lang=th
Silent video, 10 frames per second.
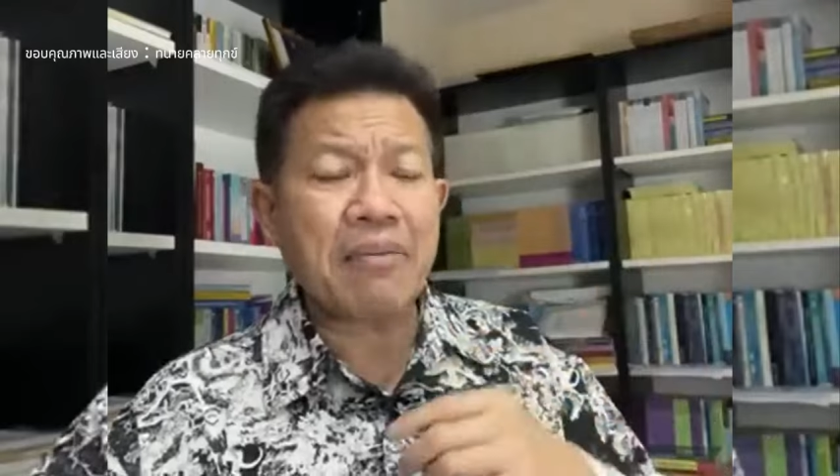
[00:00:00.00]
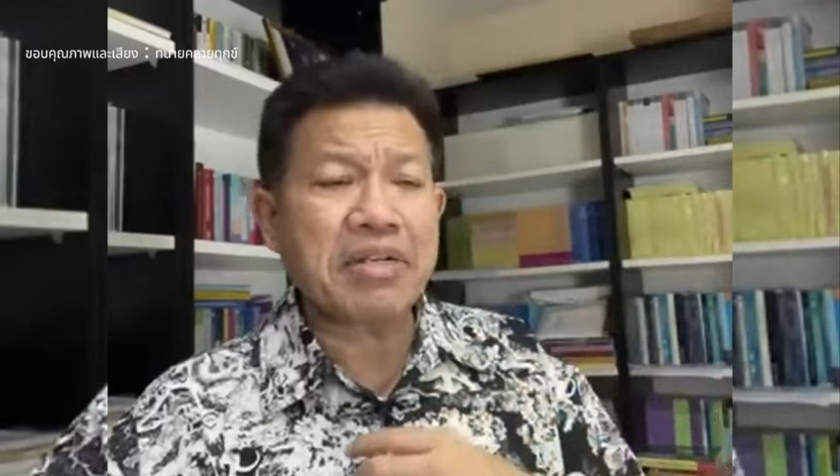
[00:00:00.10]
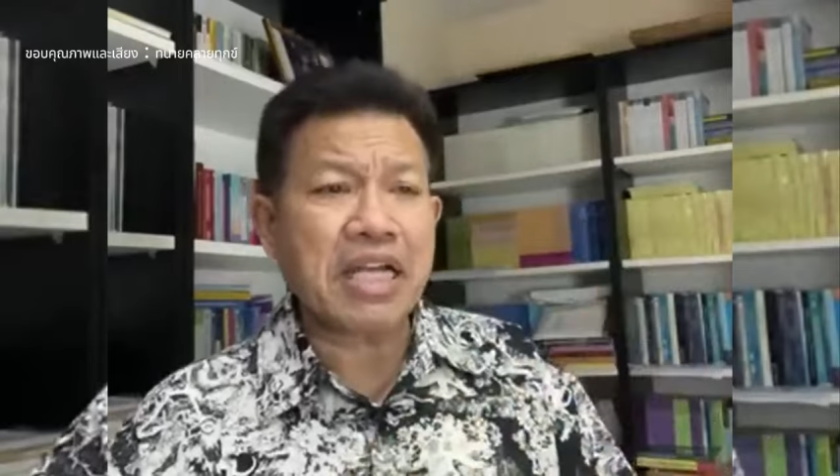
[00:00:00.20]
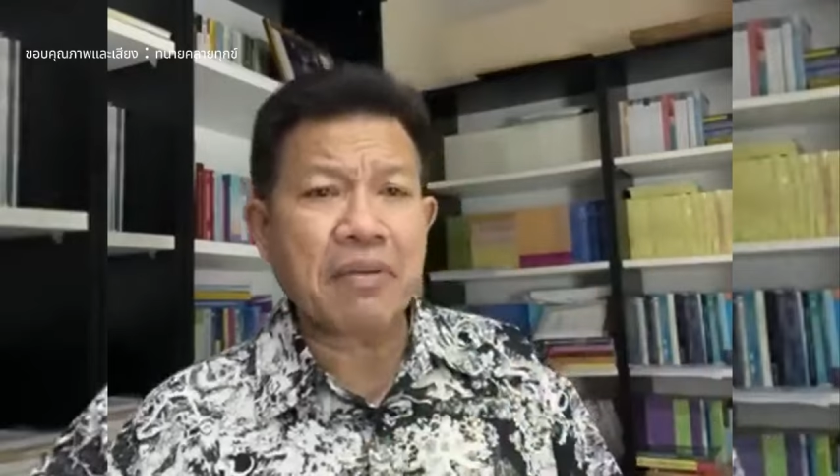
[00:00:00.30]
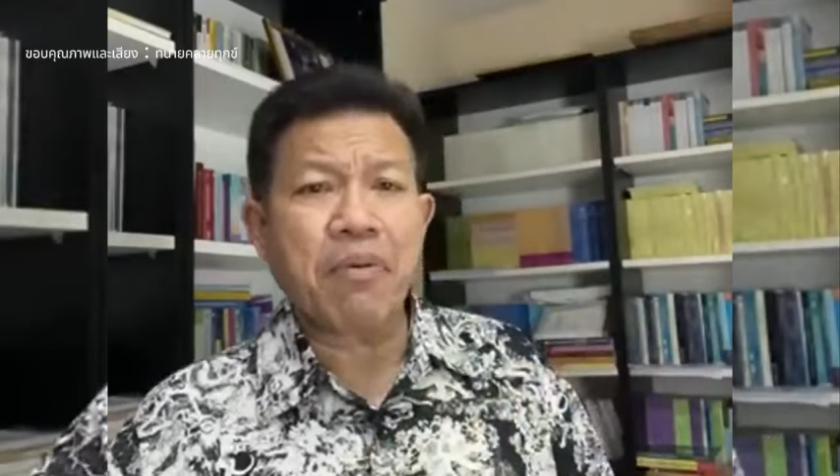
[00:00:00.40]

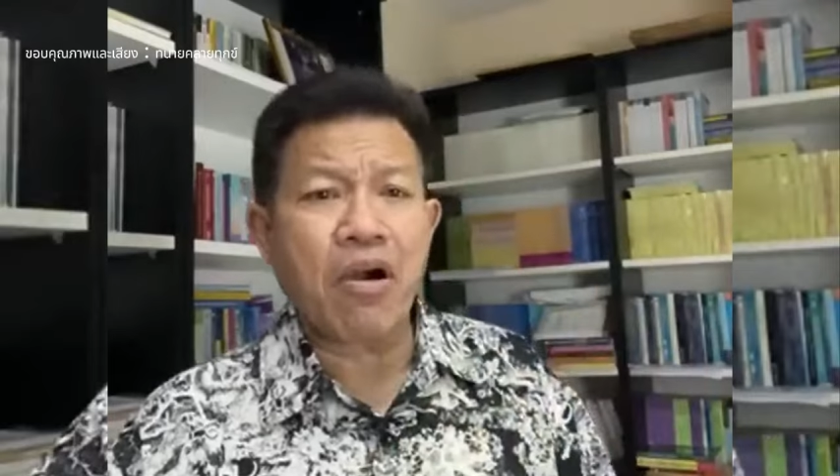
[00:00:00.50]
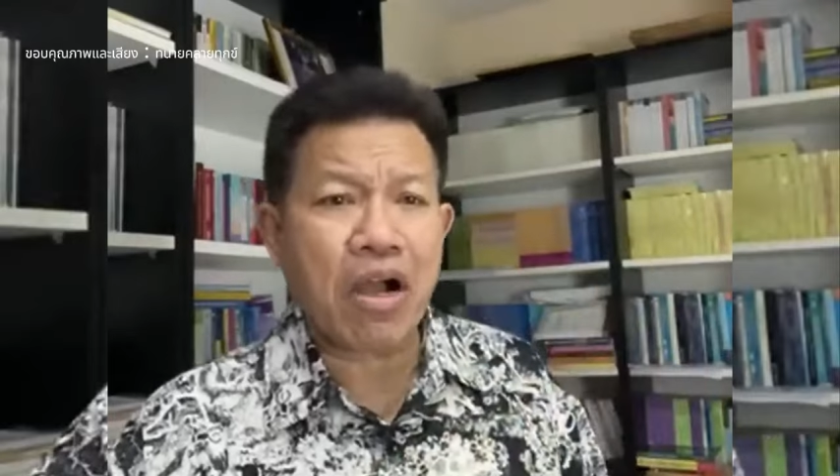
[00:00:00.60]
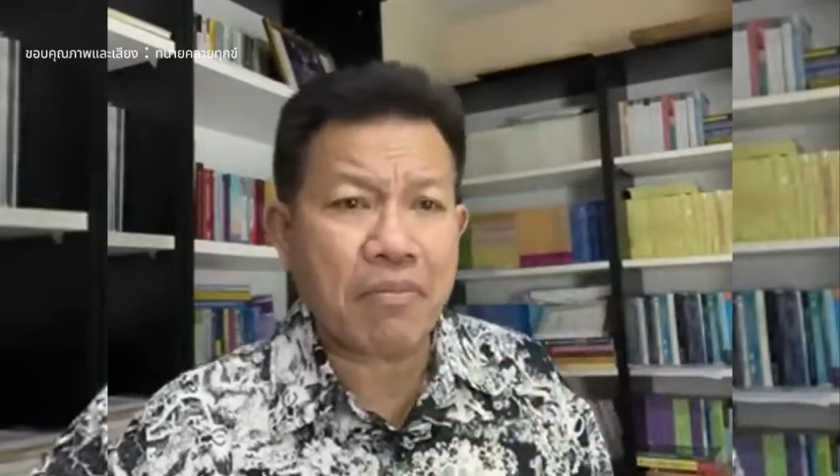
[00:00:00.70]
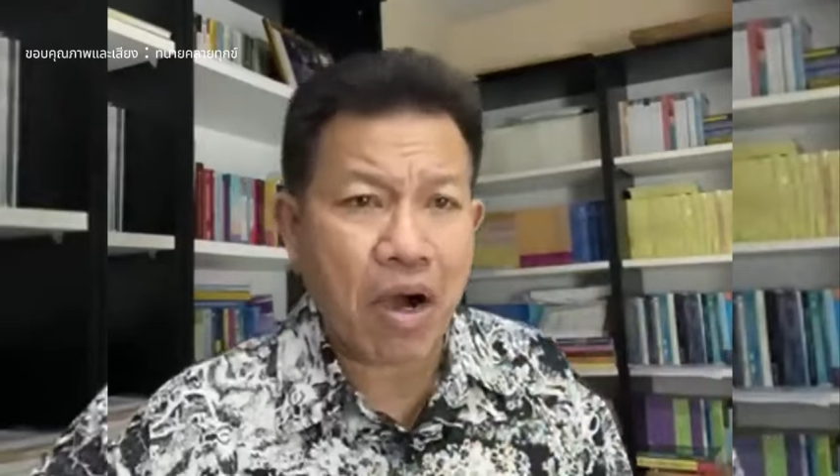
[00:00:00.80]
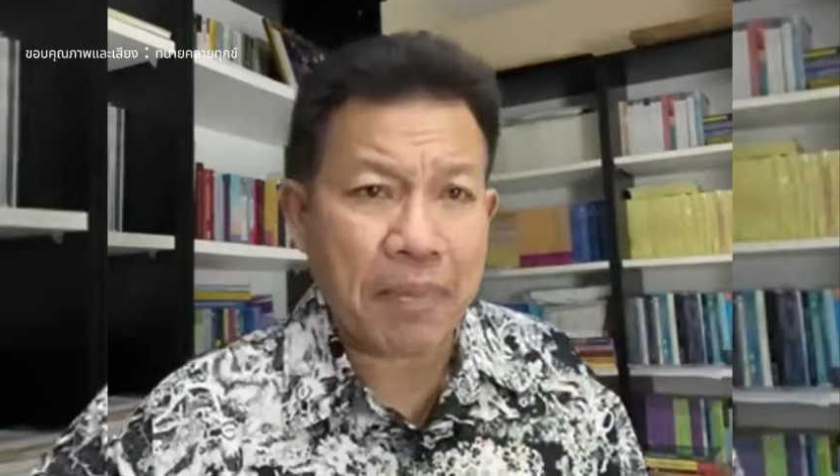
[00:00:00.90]
ไม่ใช่พอ
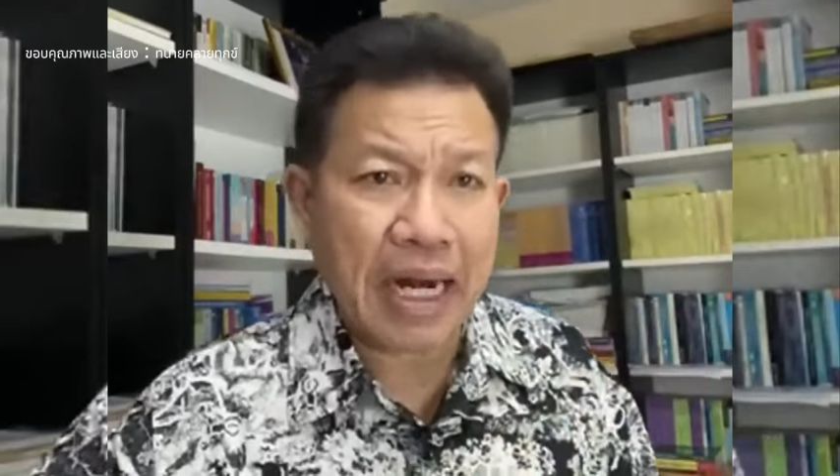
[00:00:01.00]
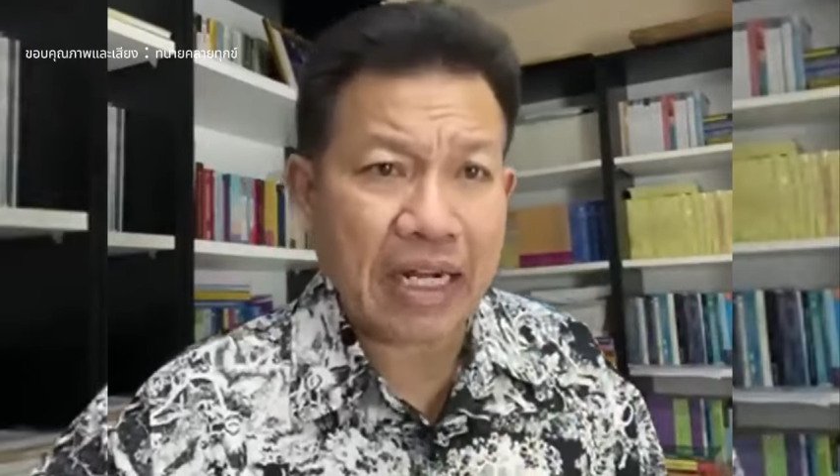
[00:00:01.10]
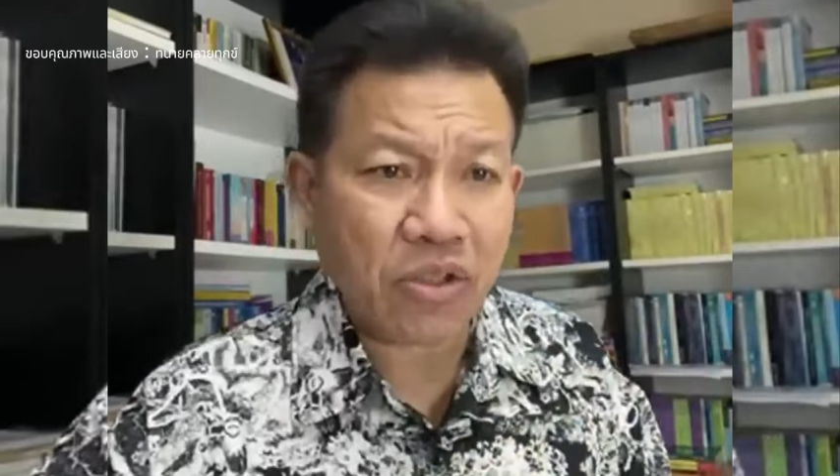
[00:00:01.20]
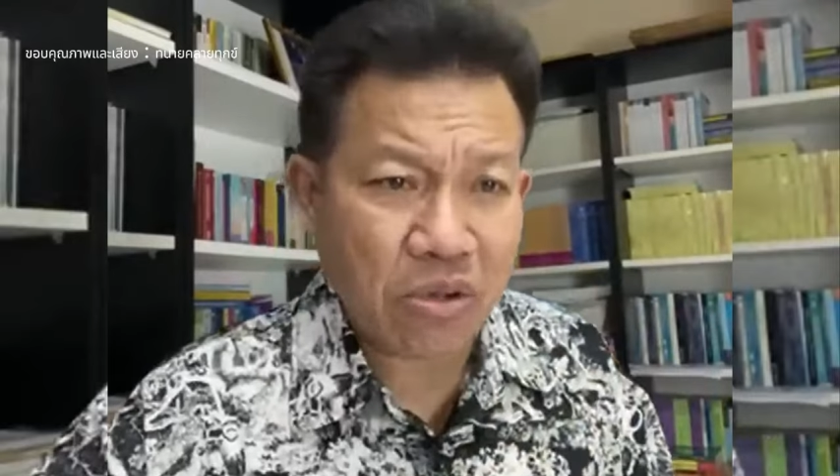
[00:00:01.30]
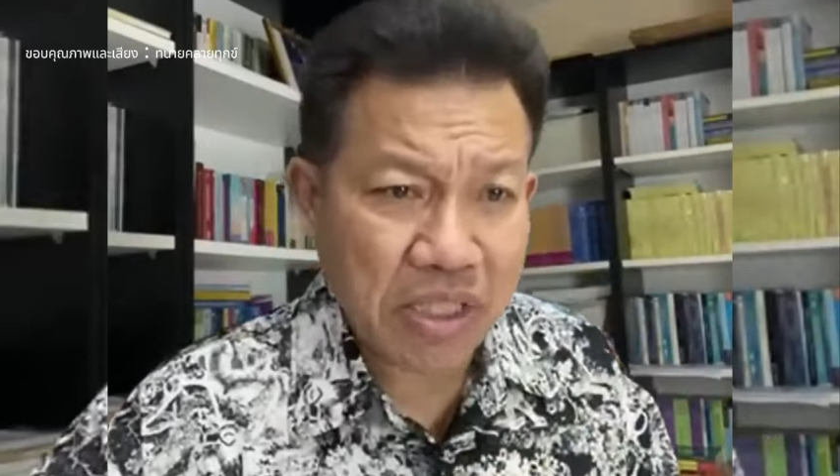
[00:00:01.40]
เขาบอกเป็นแห
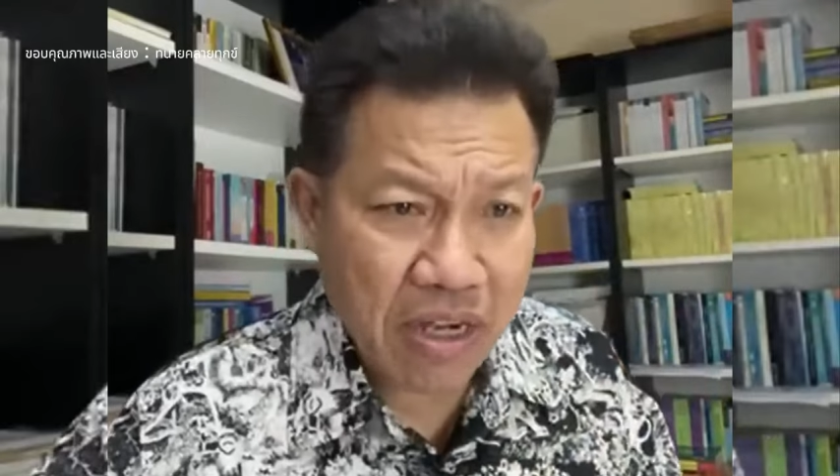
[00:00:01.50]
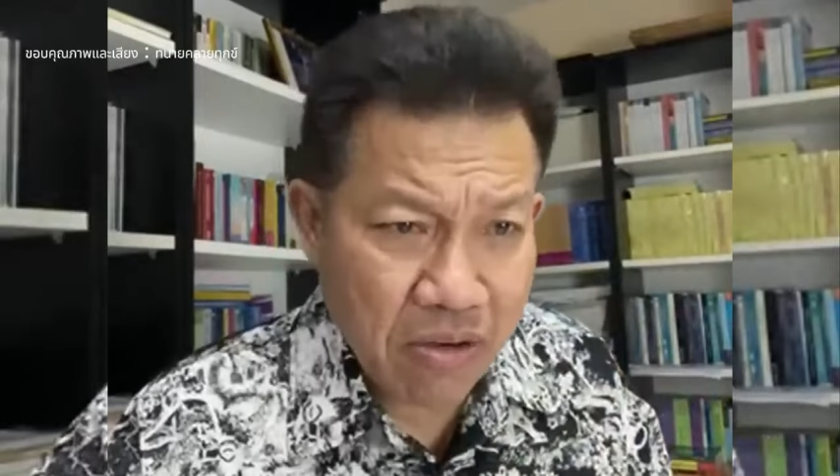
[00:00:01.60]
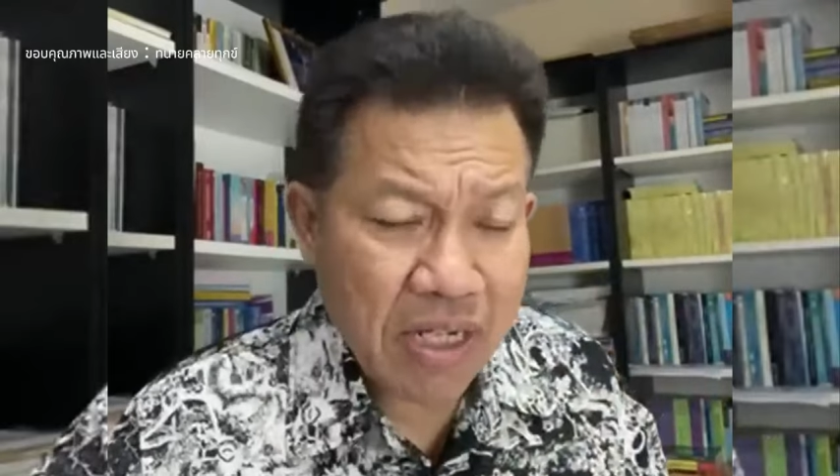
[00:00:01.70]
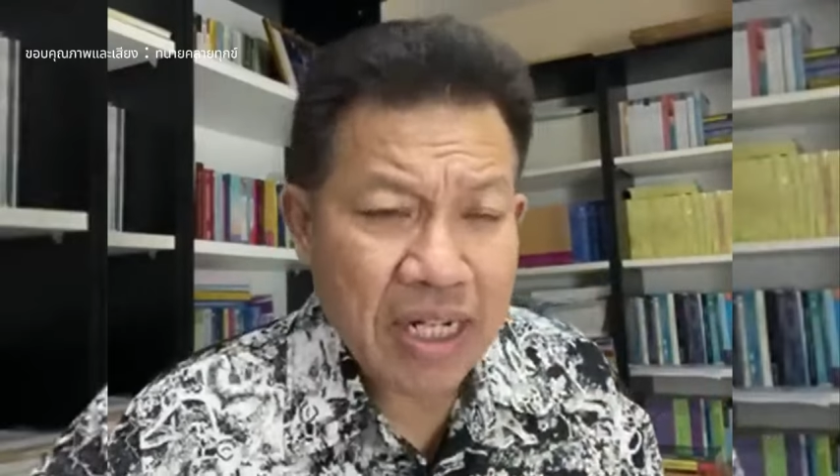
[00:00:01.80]
ล่งท่องเที่ยว